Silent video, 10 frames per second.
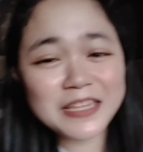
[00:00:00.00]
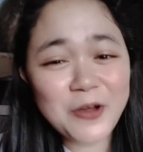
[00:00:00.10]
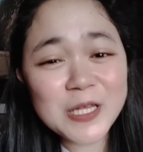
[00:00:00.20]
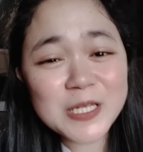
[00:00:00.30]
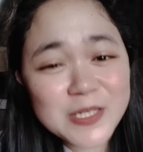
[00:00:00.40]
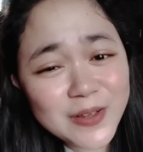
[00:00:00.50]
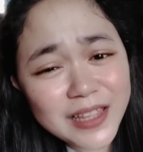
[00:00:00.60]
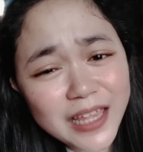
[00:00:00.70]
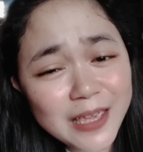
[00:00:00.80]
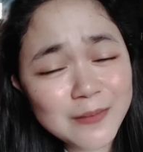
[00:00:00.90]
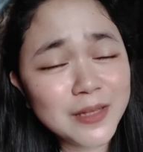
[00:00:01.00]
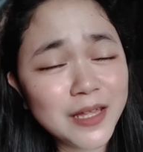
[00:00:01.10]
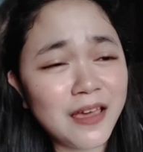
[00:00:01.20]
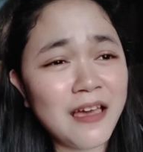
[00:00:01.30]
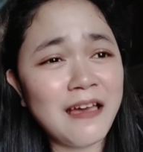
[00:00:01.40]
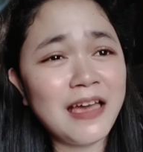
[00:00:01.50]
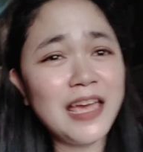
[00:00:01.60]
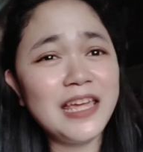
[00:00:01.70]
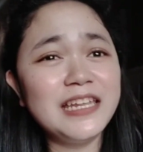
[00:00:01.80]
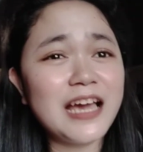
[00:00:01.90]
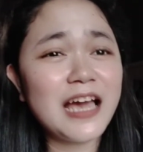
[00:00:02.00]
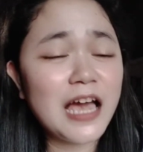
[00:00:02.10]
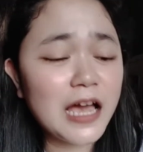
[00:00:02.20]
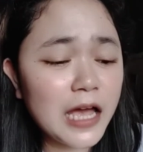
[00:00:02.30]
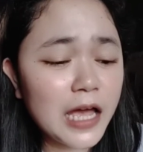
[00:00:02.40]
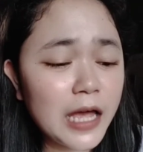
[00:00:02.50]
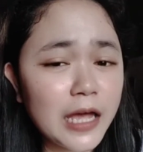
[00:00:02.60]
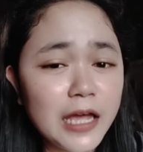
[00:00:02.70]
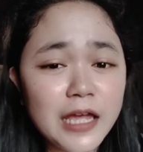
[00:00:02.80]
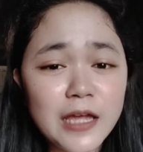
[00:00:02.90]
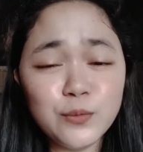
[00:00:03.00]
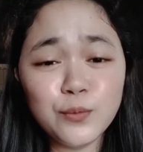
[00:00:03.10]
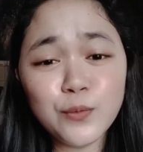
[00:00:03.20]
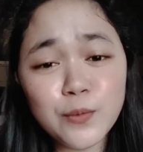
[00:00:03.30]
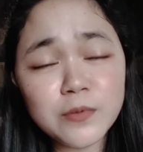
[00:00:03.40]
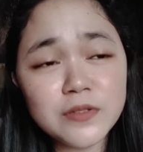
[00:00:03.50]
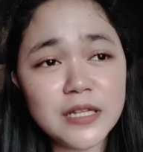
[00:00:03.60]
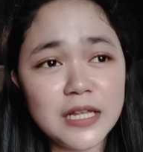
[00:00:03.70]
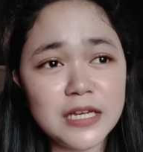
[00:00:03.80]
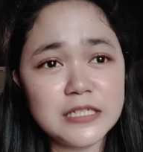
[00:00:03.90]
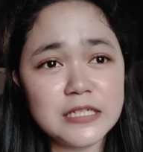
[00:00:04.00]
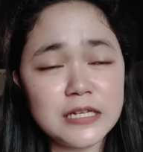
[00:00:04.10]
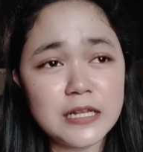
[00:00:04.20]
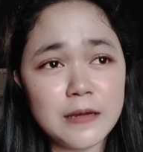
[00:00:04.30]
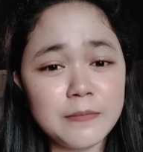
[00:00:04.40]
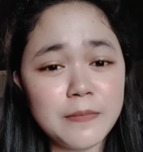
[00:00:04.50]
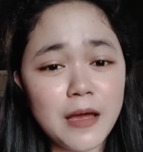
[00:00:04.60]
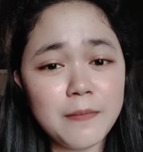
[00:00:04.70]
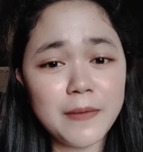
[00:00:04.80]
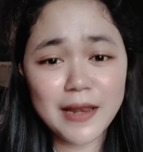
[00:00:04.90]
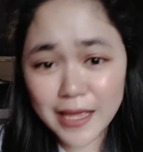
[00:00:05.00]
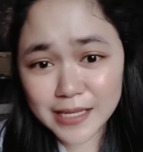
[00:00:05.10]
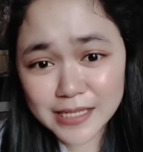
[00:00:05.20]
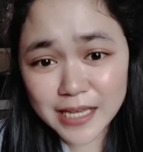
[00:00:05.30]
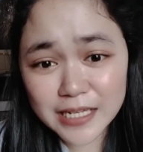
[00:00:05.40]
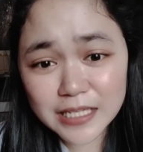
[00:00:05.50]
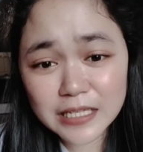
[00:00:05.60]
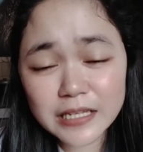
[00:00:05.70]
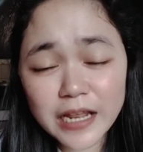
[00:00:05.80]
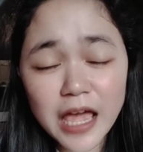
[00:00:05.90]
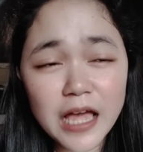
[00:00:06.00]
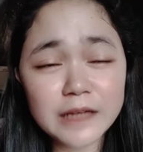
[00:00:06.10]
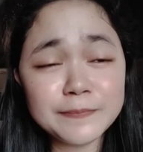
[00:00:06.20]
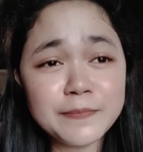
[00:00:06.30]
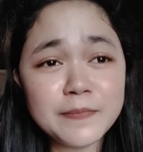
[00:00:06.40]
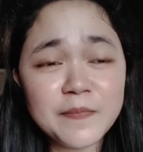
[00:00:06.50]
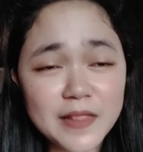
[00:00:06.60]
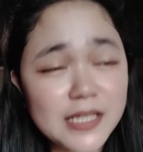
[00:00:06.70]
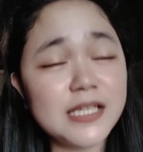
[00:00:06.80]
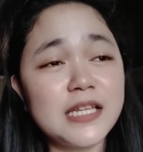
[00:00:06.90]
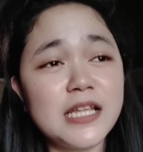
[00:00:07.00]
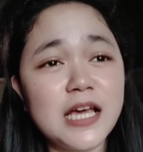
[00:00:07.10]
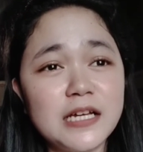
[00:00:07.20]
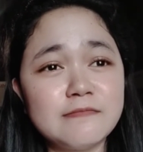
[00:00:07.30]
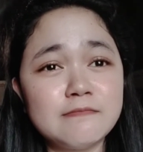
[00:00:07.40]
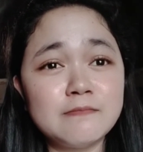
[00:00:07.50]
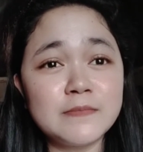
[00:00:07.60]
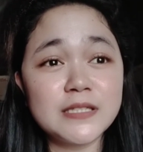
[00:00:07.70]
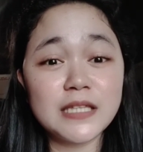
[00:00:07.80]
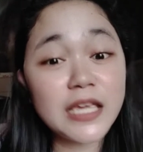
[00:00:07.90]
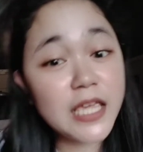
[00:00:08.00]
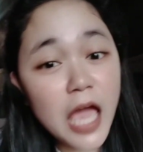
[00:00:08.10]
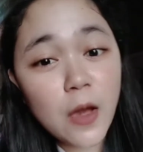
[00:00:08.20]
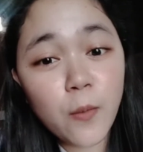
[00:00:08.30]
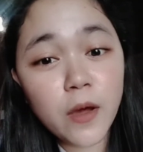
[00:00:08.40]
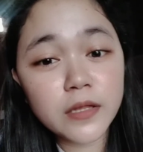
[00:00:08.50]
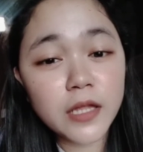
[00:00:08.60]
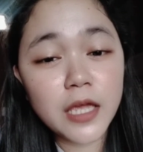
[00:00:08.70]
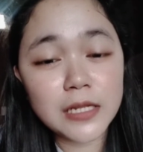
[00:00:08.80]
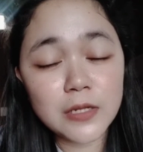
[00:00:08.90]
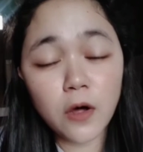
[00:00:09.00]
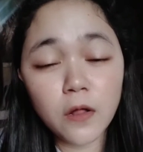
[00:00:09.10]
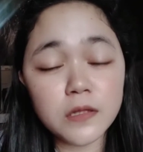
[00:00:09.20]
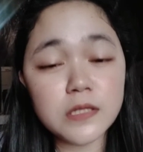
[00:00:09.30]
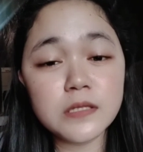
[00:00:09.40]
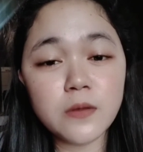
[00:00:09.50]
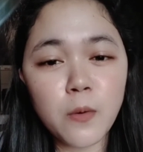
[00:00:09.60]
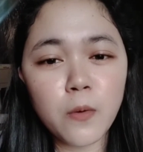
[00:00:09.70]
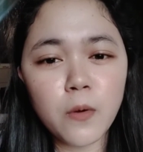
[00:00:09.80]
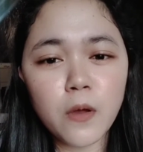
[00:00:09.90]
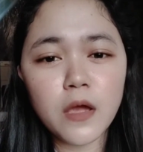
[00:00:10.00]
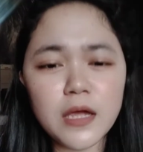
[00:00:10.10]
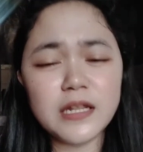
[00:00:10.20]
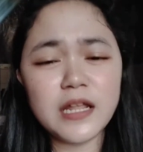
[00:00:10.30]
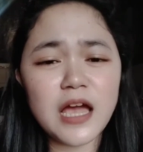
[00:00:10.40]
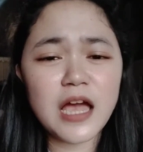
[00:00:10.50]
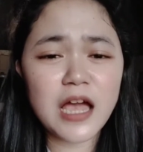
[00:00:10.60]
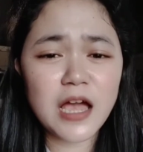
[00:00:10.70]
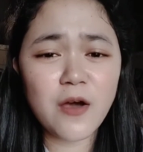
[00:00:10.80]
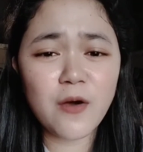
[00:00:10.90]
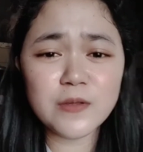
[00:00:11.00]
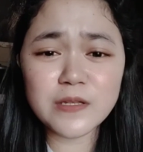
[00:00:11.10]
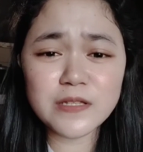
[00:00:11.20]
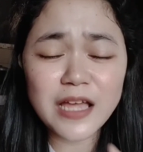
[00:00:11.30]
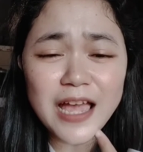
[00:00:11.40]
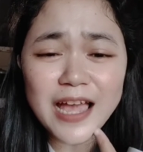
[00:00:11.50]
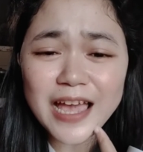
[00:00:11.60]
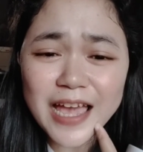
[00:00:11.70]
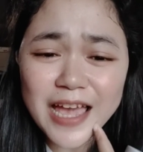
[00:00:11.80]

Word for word: also claim na nakakatulong po talaga siya na makapalesen ng lesen na tigyawat and also nakaka nakaka